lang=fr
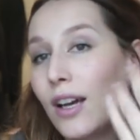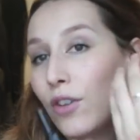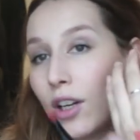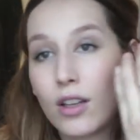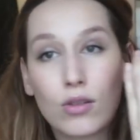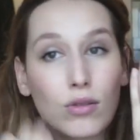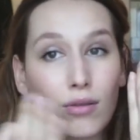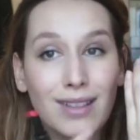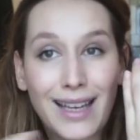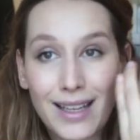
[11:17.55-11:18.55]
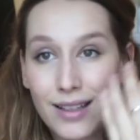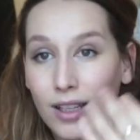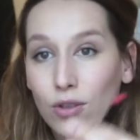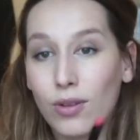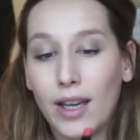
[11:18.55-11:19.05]
avoir quelque chose de très
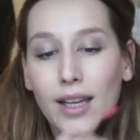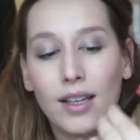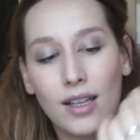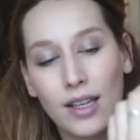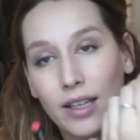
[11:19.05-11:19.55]
naturel